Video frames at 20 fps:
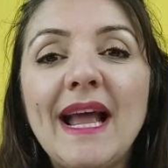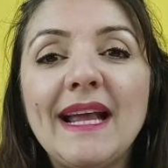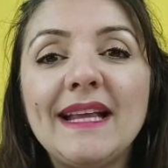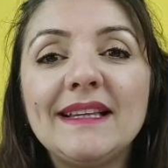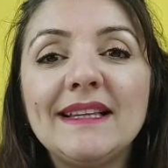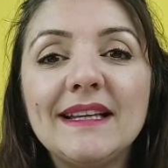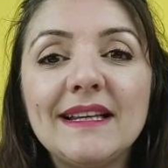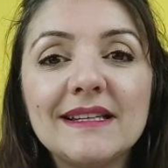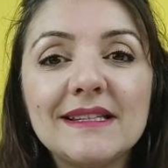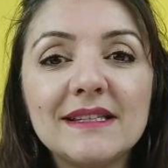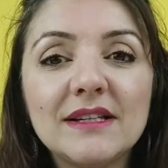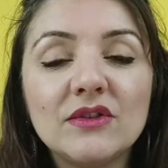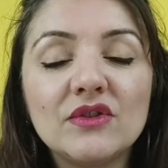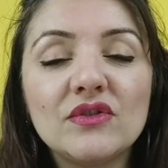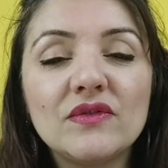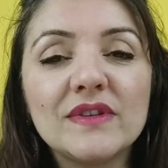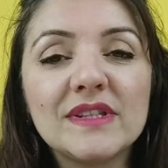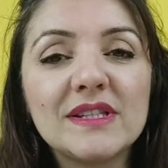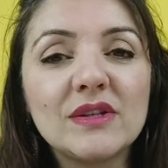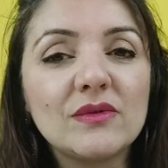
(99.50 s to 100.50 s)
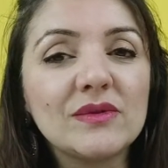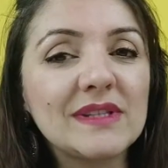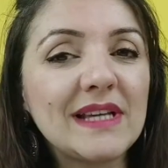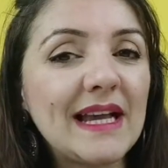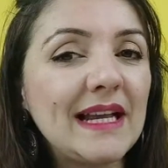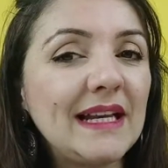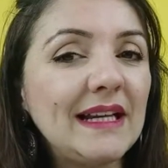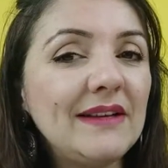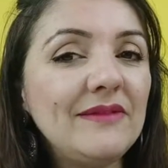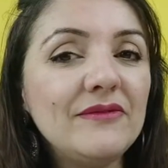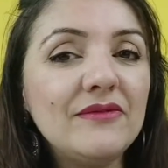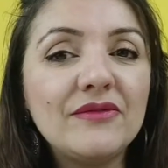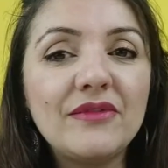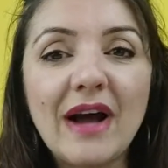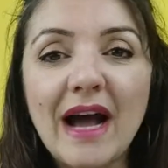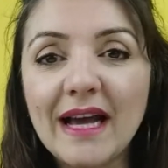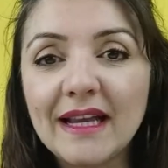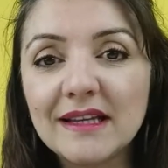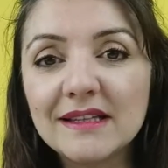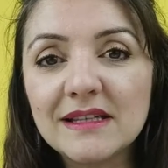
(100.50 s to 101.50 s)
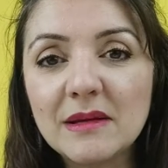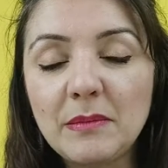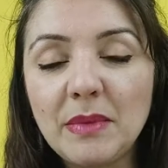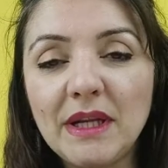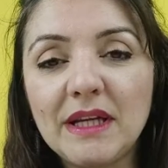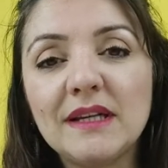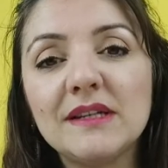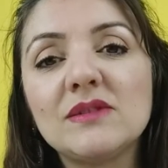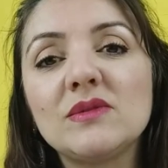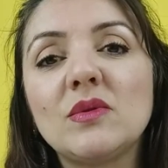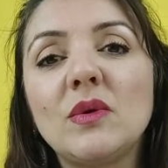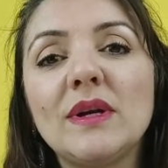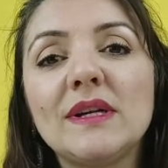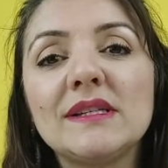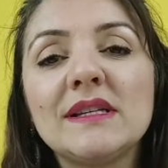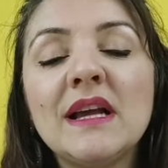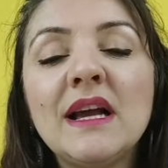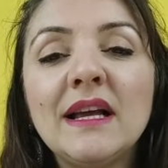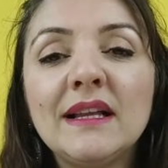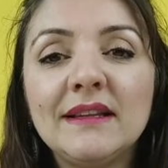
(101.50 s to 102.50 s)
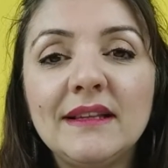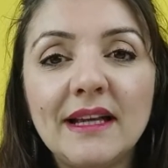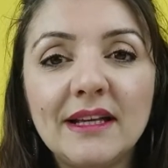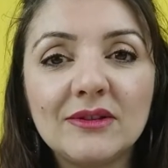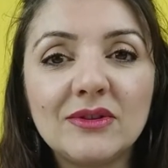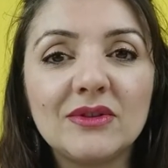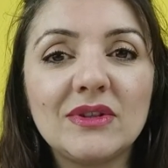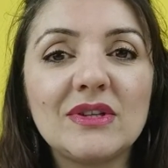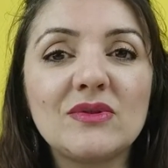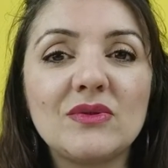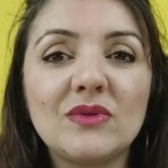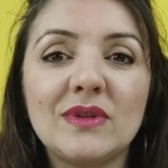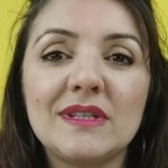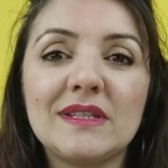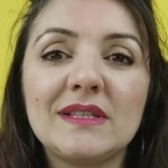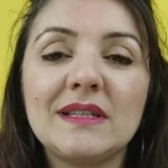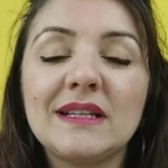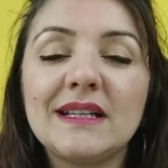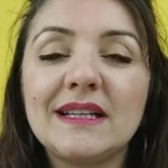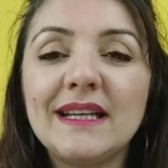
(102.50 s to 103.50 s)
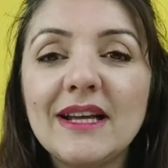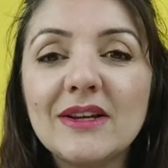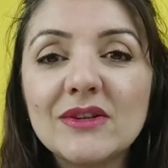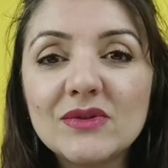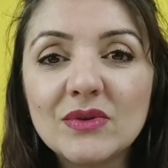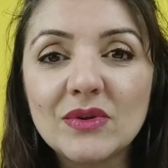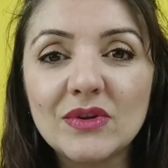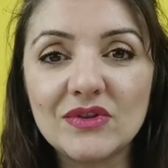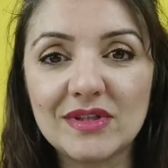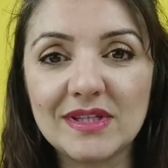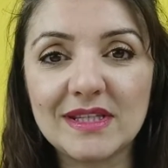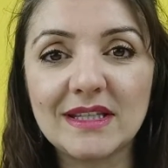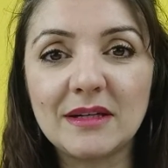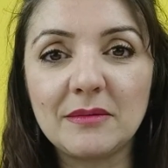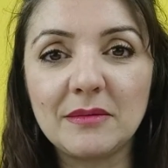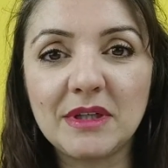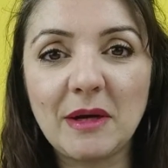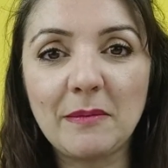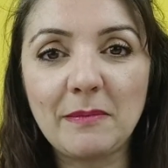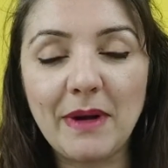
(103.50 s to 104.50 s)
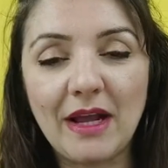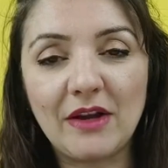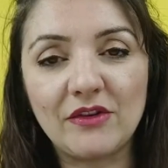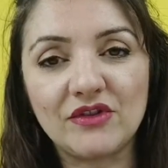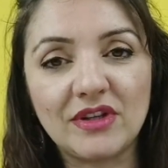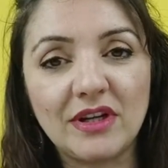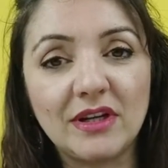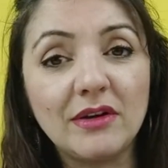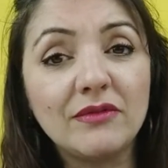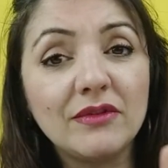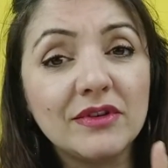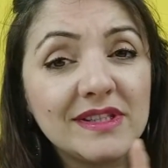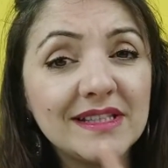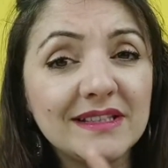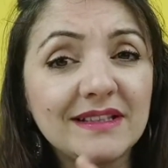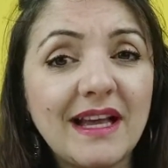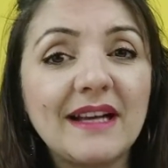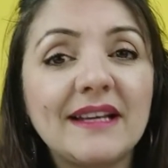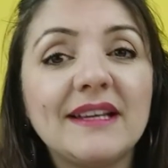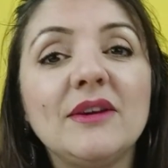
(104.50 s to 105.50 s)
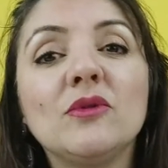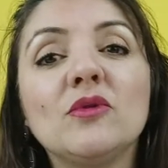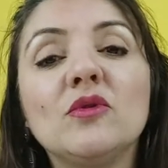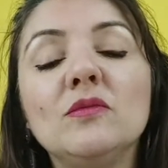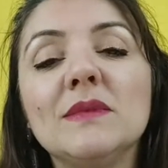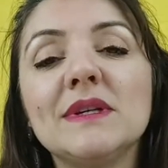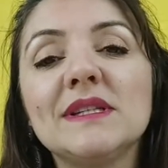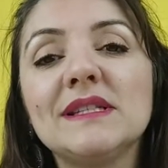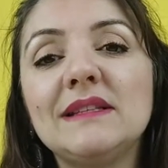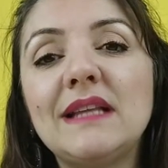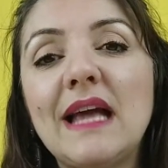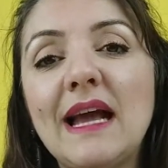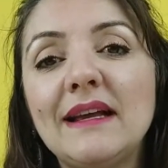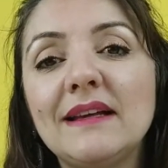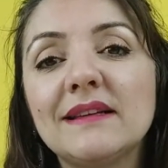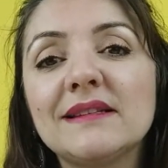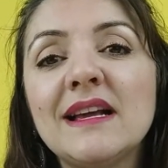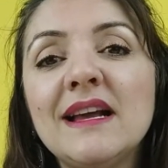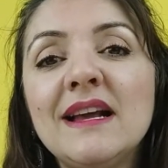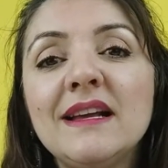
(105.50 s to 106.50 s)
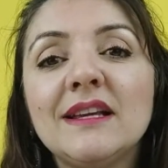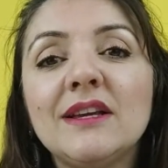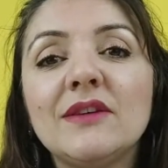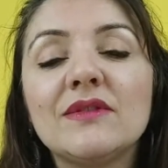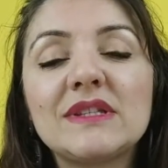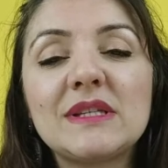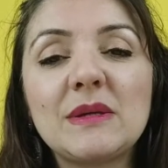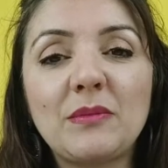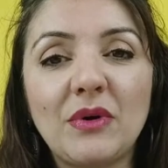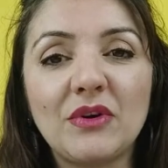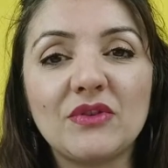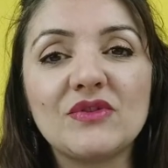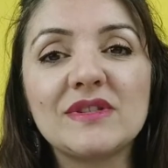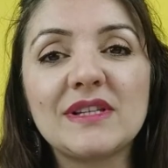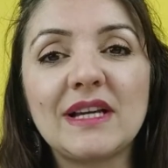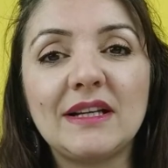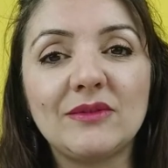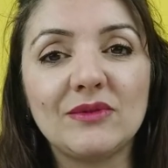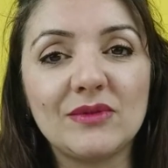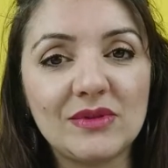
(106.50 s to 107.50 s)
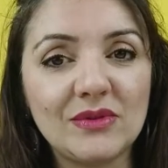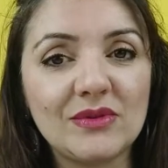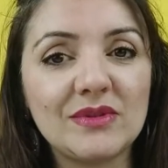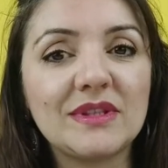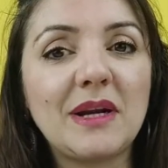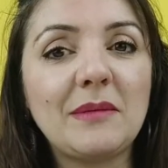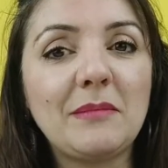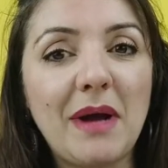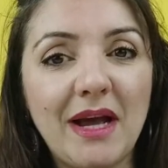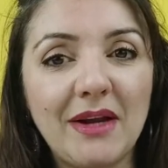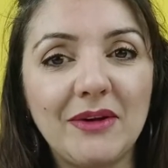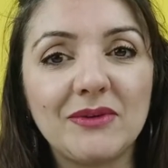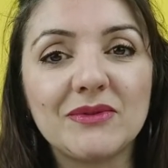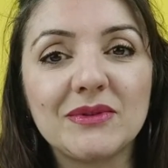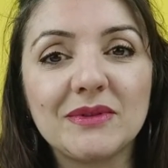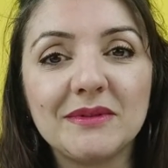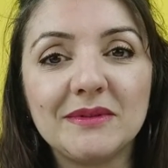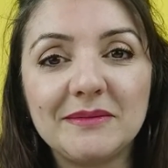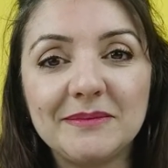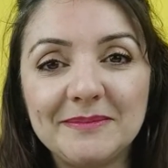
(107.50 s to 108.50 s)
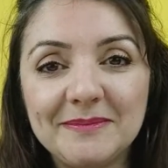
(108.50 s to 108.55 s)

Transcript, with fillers: é interessante você usar ele em várias aplicações dentro das suas criações de cerâmica plástica. Eu vou citar aqui algumas ideias que você pode usar nos seus trabalhos.